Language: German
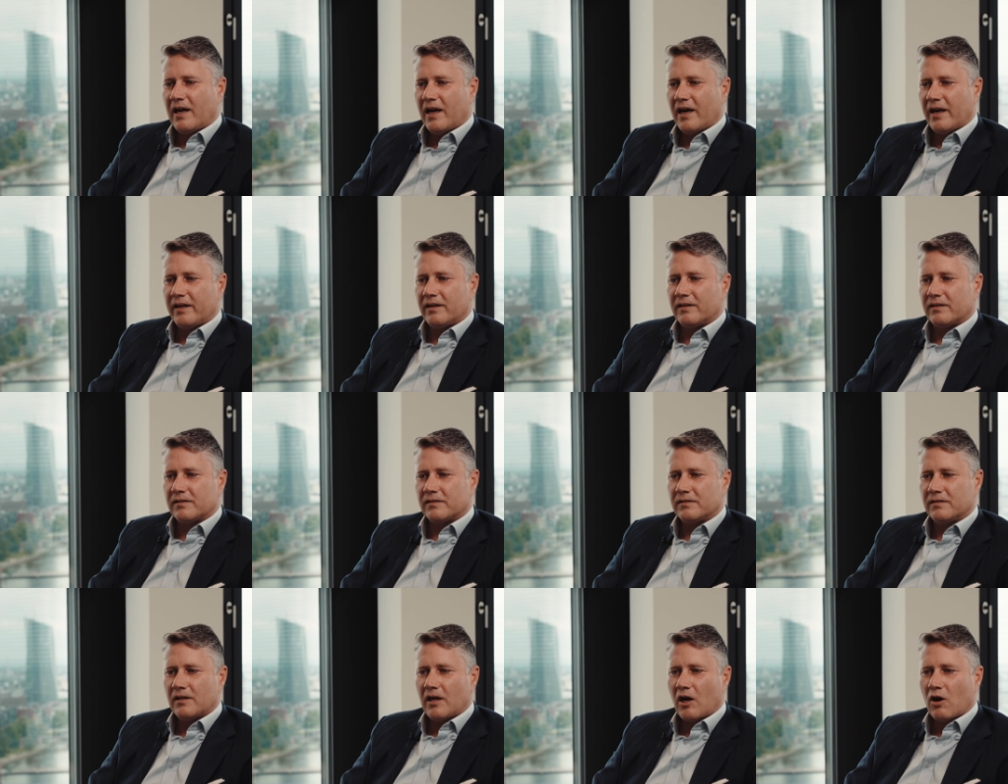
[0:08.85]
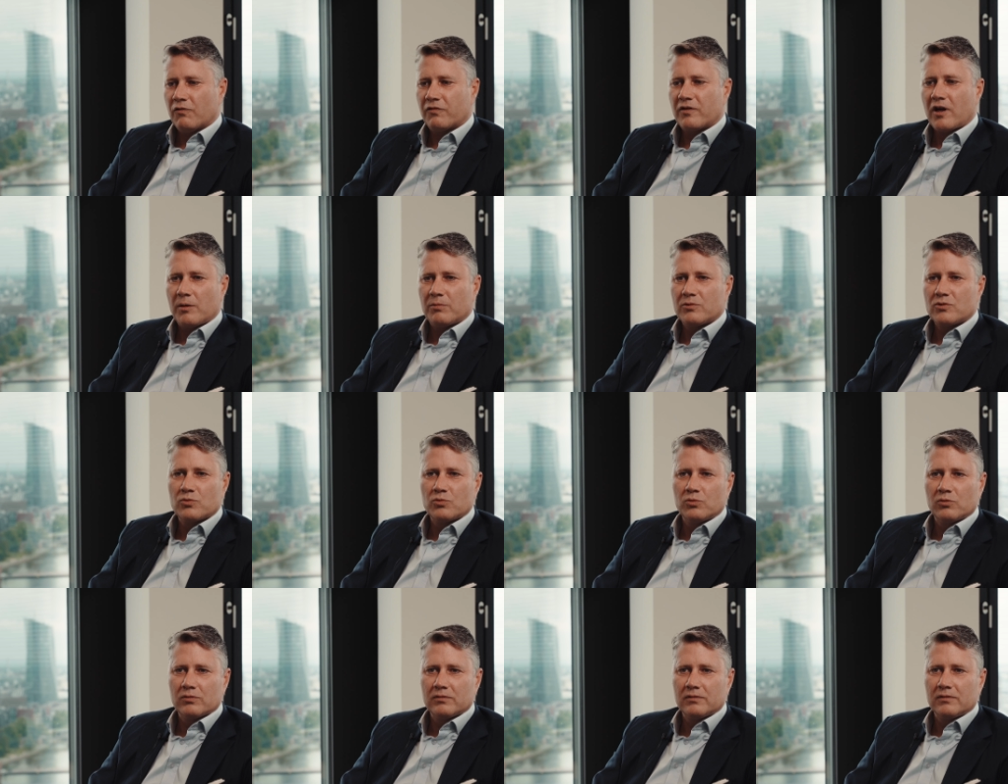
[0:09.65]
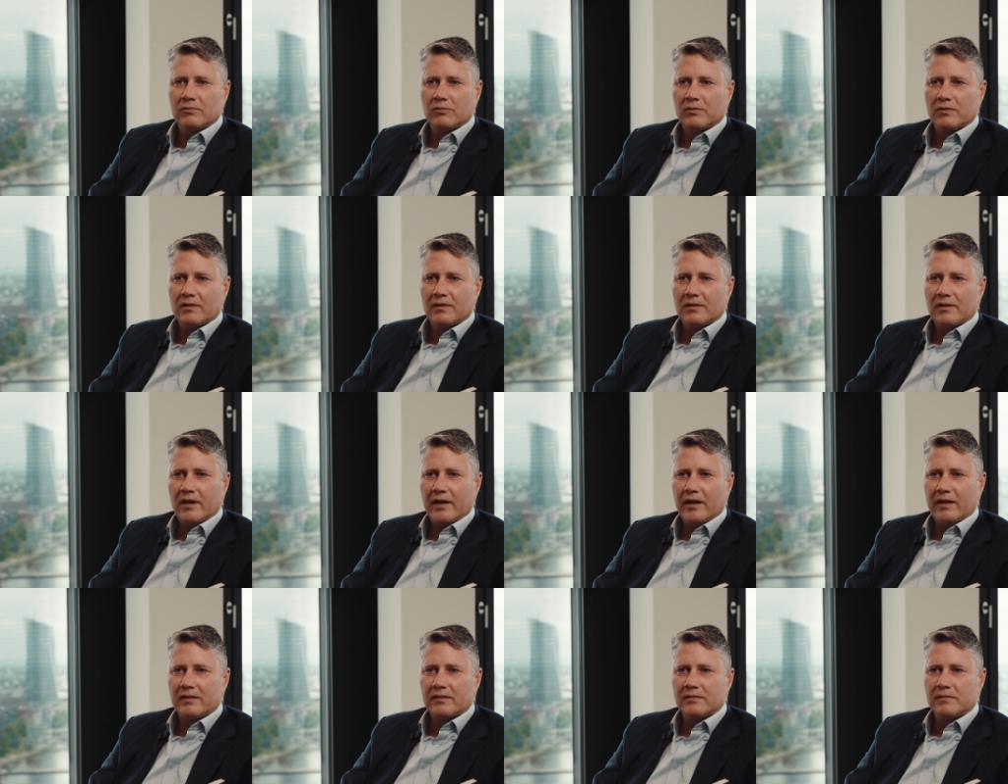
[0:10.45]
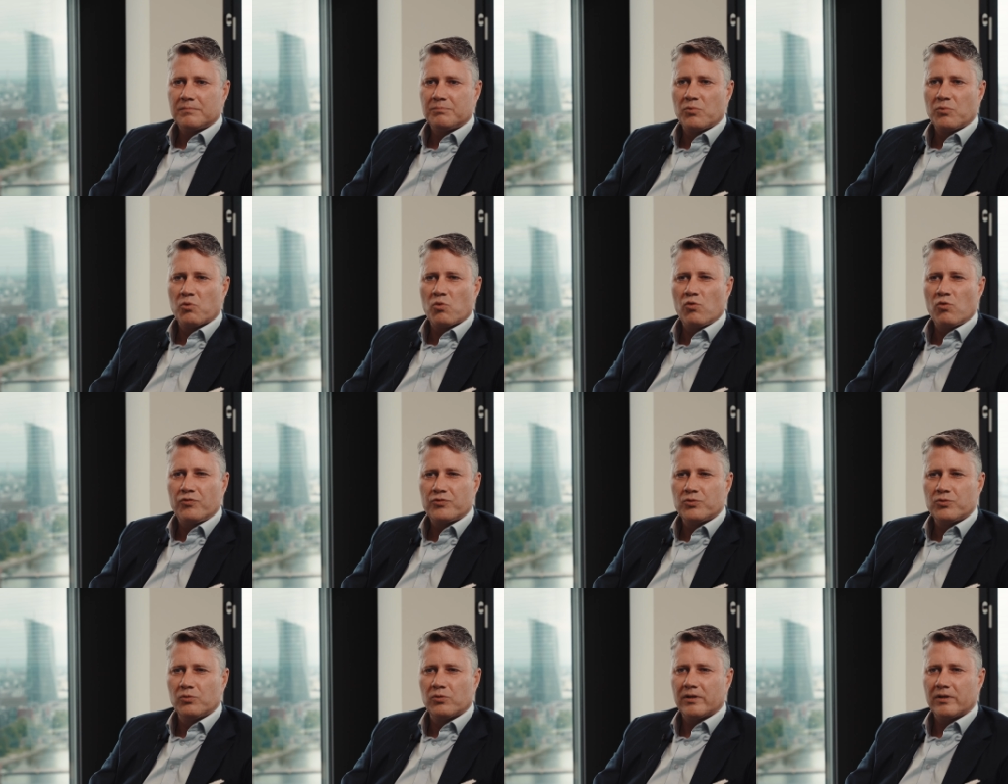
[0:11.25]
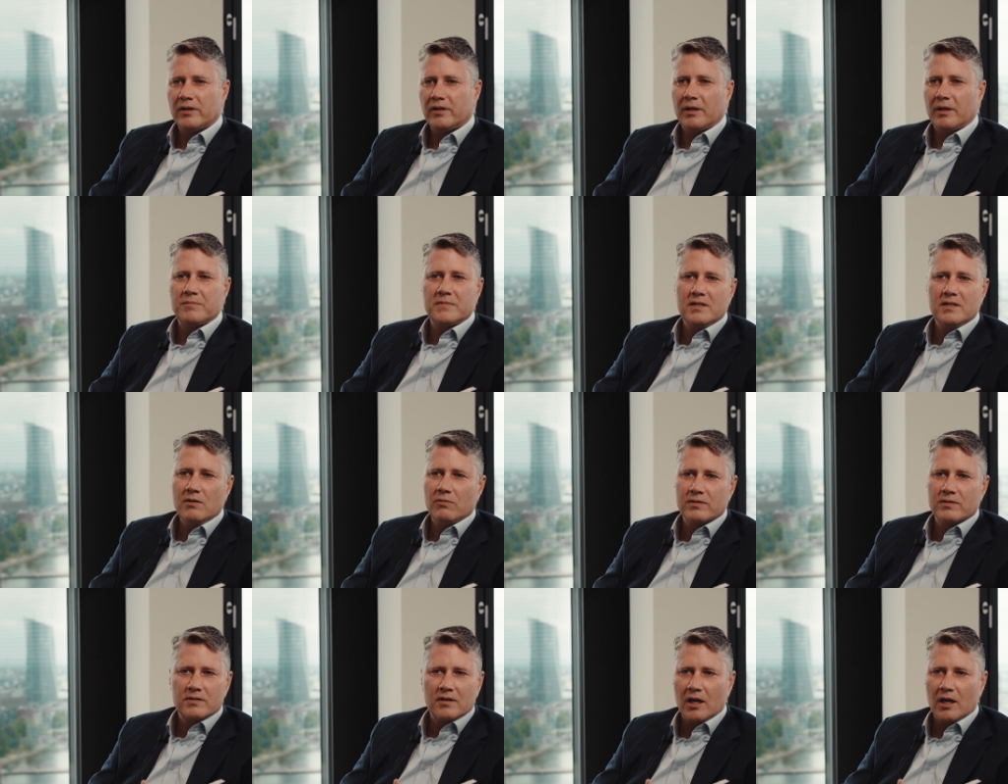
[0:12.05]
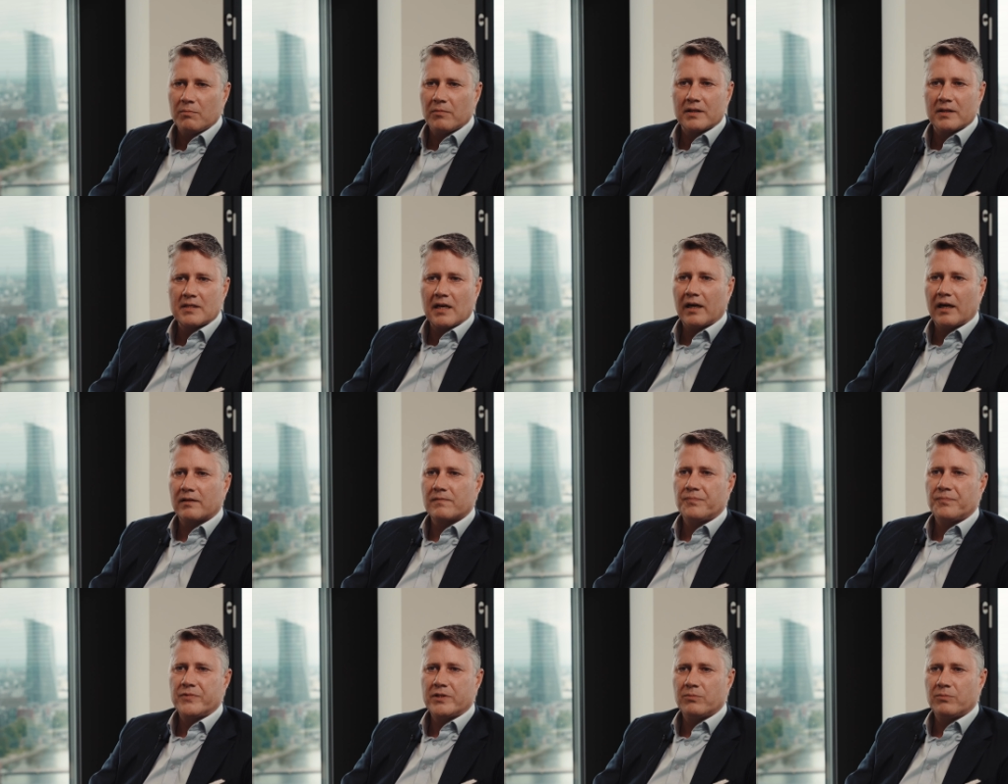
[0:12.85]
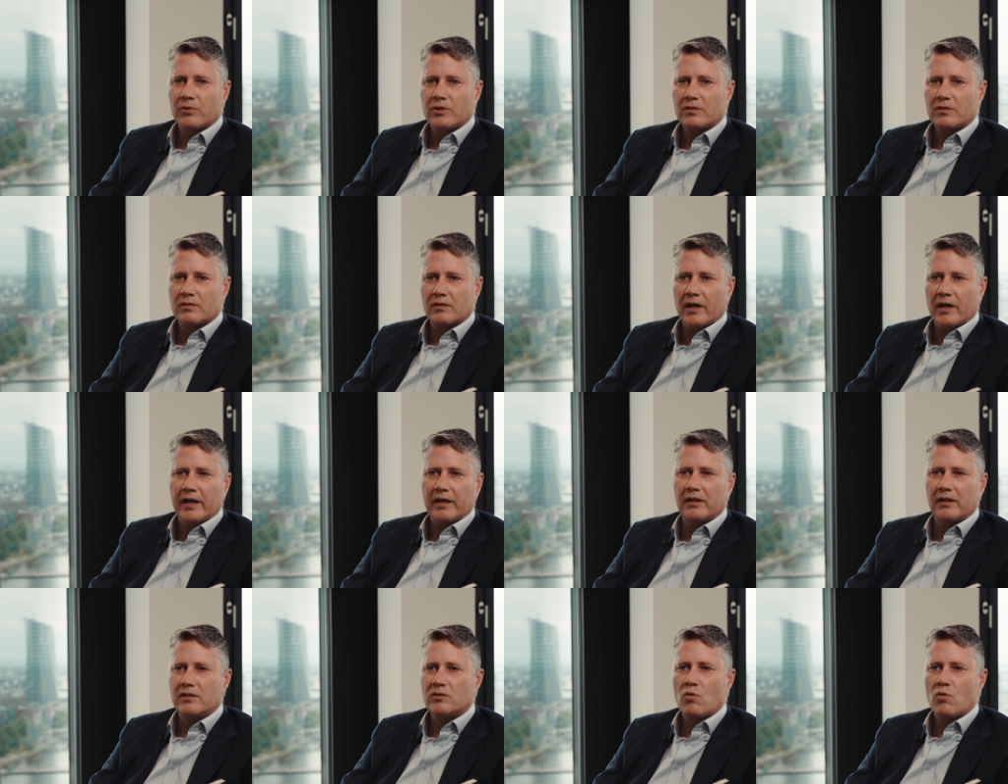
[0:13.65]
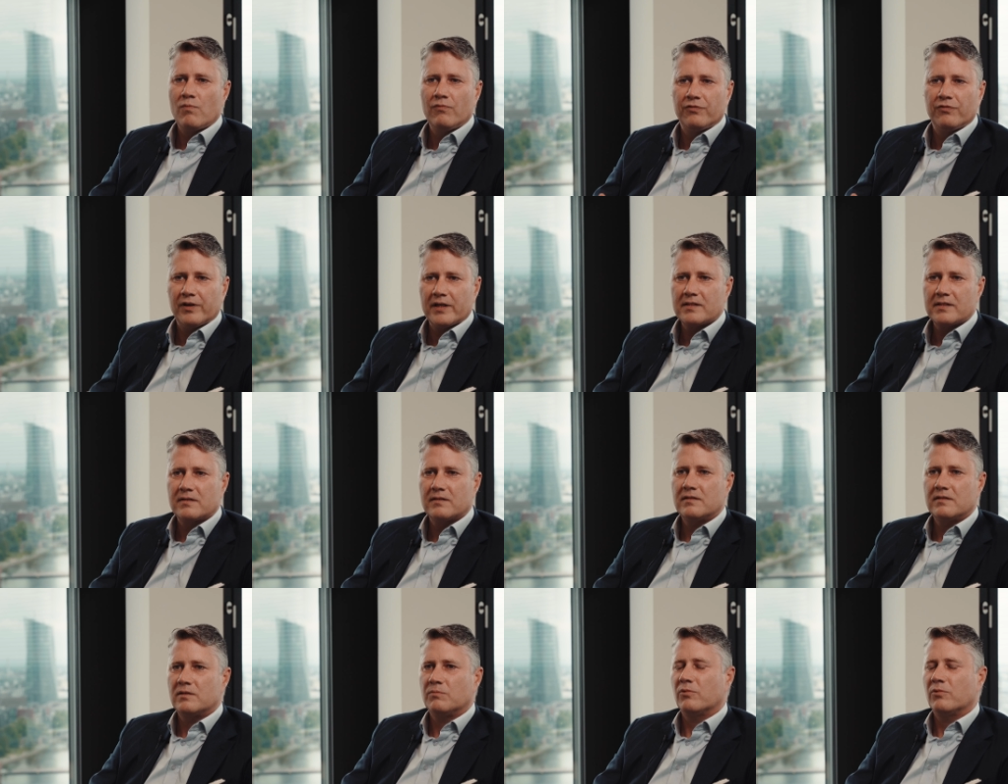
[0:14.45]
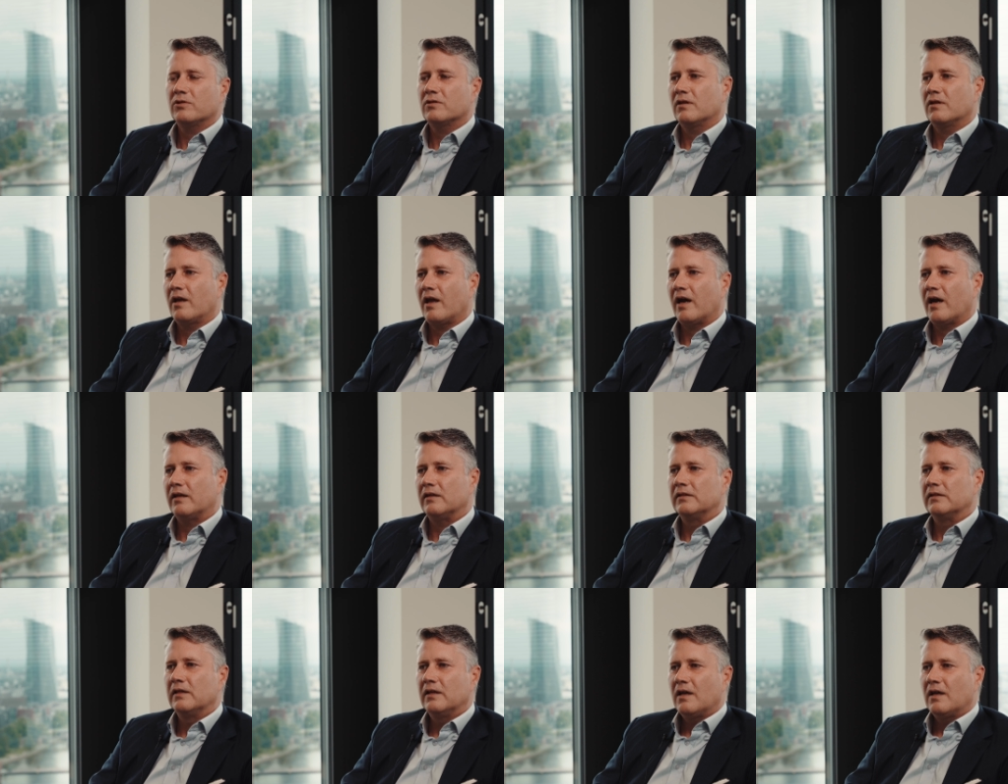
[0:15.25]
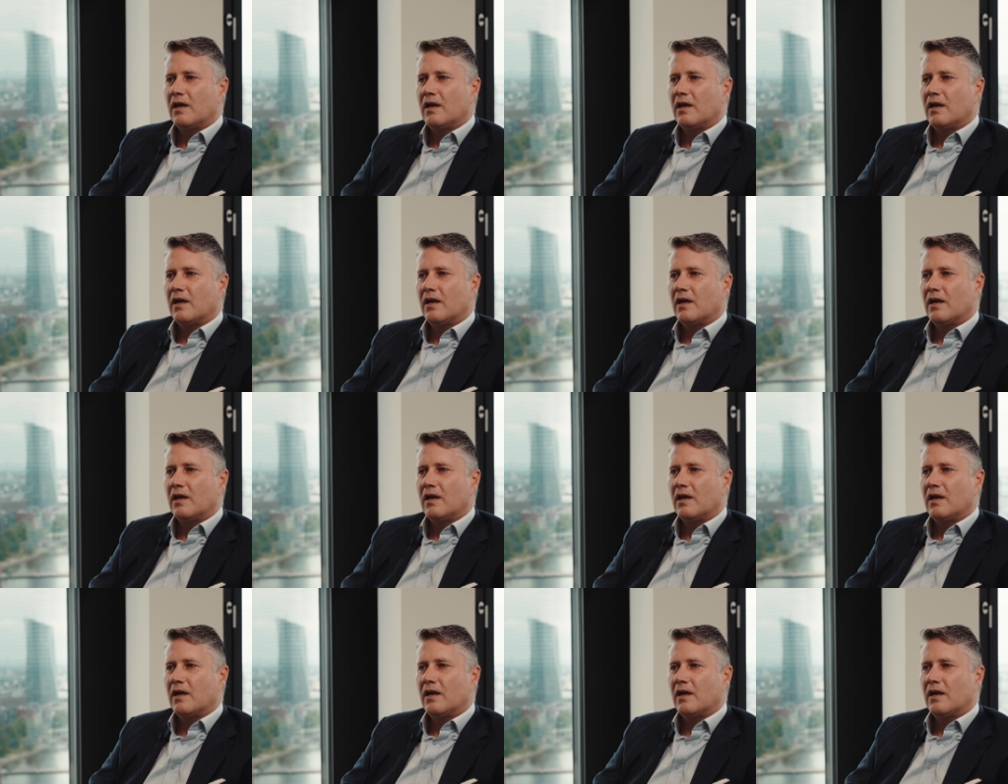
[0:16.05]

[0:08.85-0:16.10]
eine Aufgabe suchen und einen Beruf suchen, in dem Sie uns ja immer sagen, Sie möchten eigentlich umfassend, Sie möchten gerne